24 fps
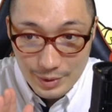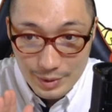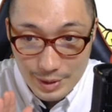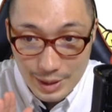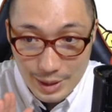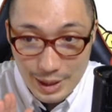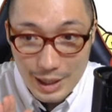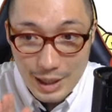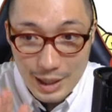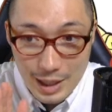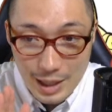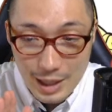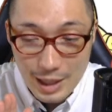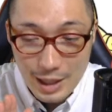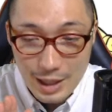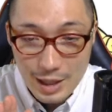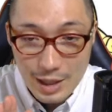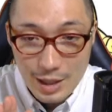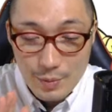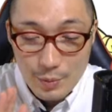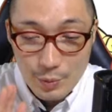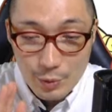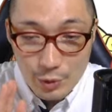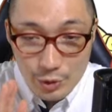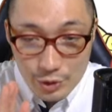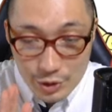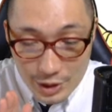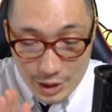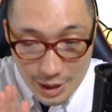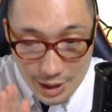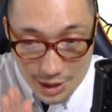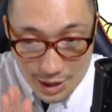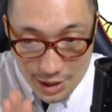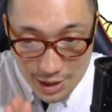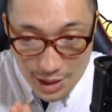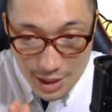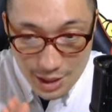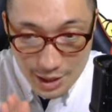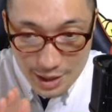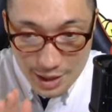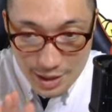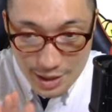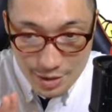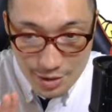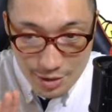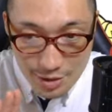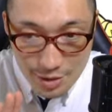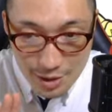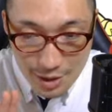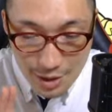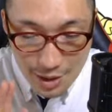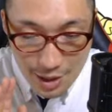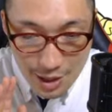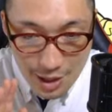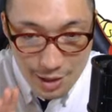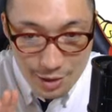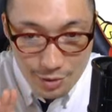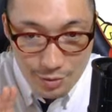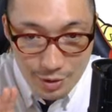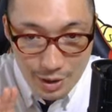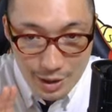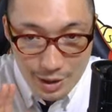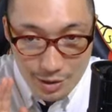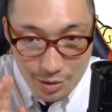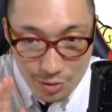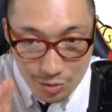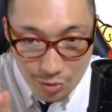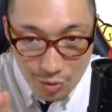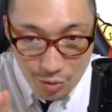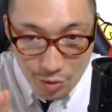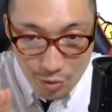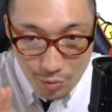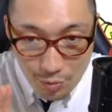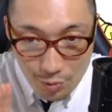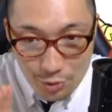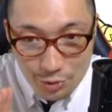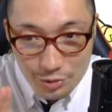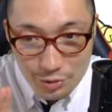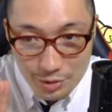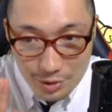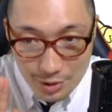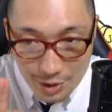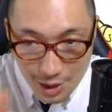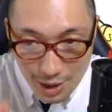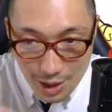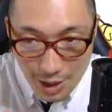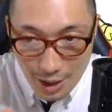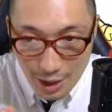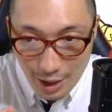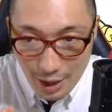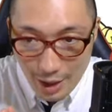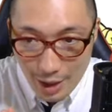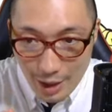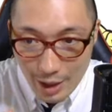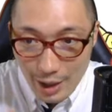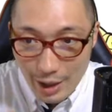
だから、もしかしたら気づいていない人がいると思って、